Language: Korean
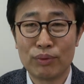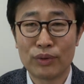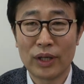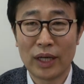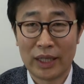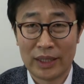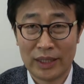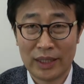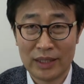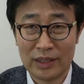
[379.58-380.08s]
불에
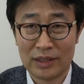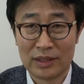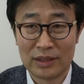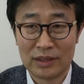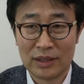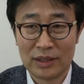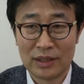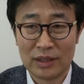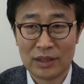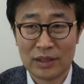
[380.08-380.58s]
안 타는
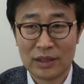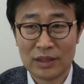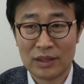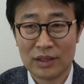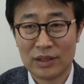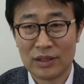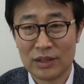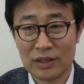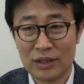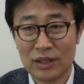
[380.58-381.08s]

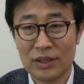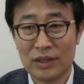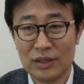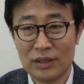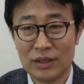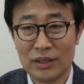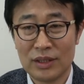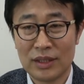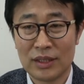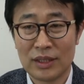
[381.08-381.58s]
그런
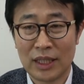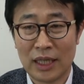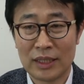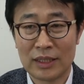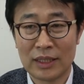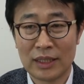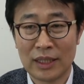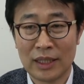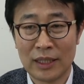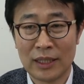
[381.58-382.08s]
성질을
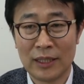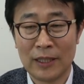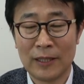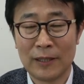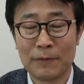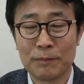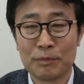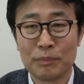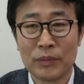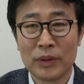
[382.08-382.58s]
가진
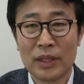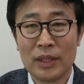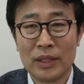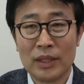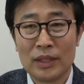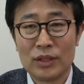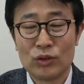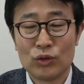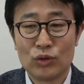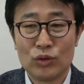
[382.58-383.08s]
게
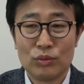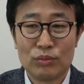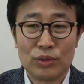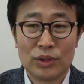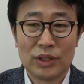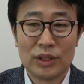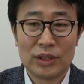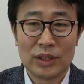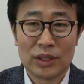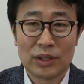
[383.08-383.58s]

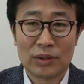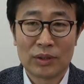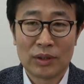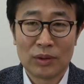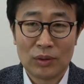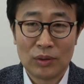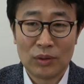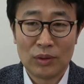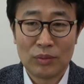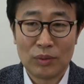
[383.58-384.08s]

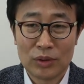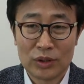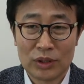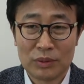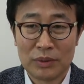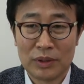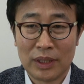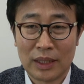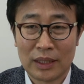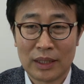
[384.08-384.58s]
준불연재료라고
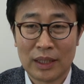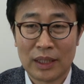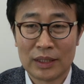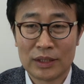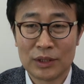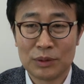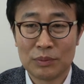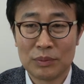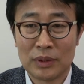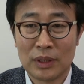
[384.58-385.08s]
보시면 될 것
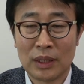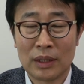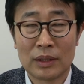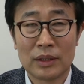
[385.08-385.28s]
같습니다.